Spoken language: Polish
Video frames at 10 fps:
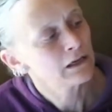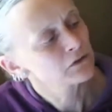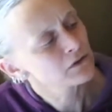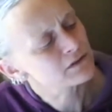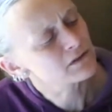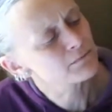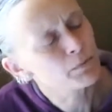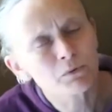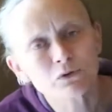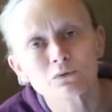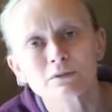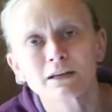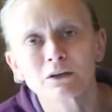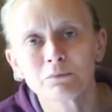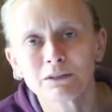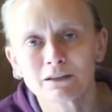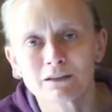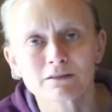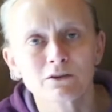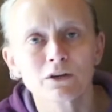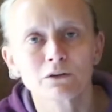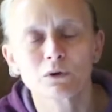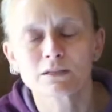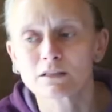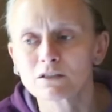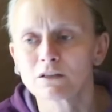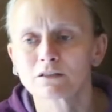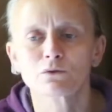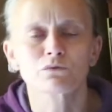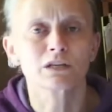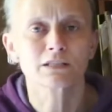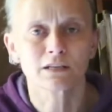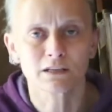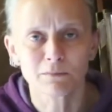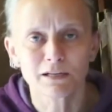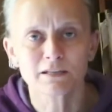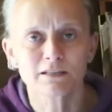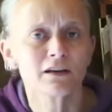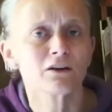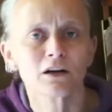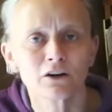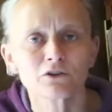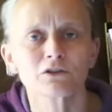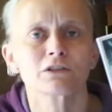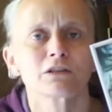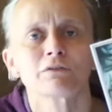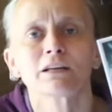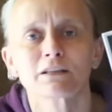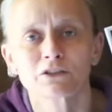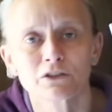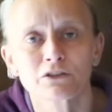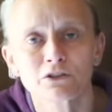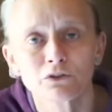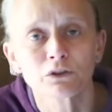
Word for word: To jest po prostu znakomita historia, która zaczyna się już w czasach Chmielnickiego, a kończy gdzieś w latach 60.